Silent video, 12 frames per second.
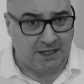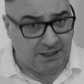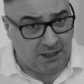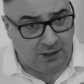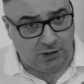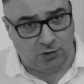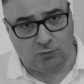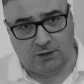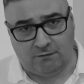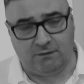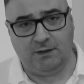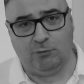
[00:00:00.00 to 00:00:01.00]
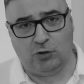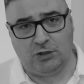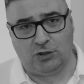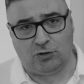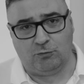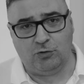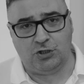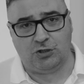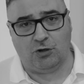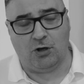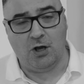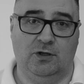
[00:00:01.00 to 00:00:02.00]
Я иду на выборы, тому
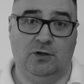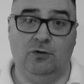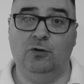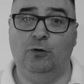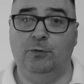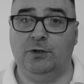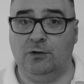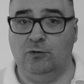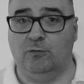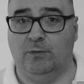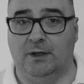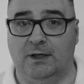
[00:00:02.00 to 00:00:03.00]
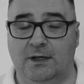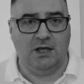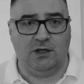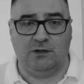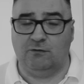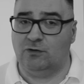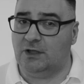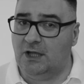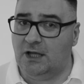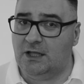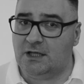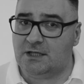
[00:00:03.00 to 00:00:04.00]
что он любит клумбы. Но вот где они